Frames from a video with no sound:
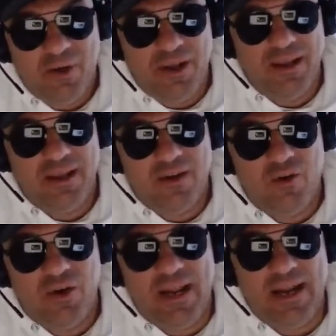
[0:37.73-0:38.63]
Poi
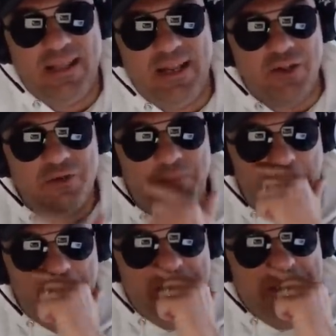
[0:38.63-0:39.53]
Corriere dello
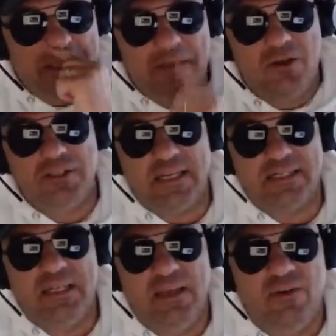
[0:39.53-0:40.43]
Sport cosa
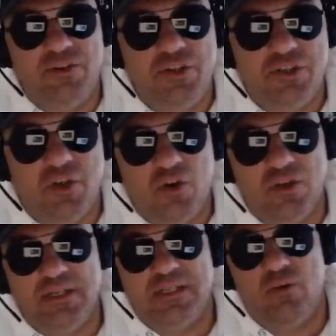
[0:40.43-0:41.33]
scrive? Ci
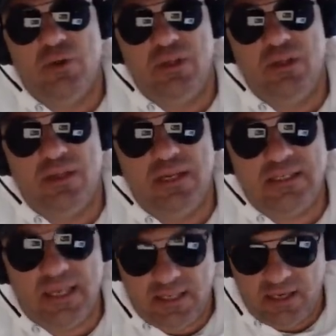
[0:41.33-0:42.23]
sono dei sauditi
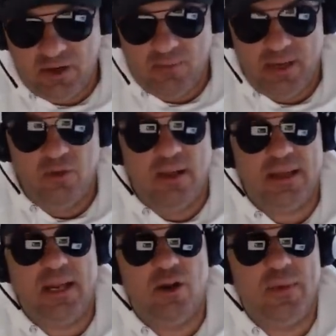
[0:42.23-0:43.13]
interessati alla Roma. Allora,
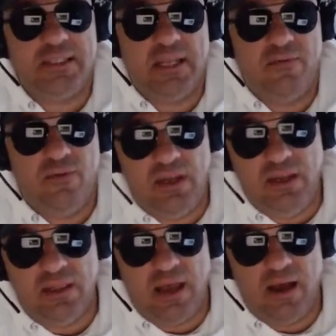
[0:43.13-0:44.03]
che la Roma sia in
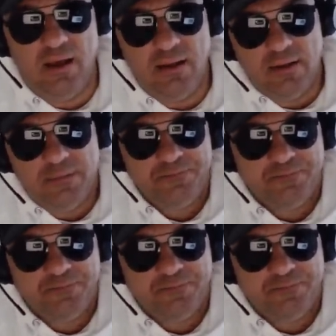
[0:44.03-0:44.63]
vendita,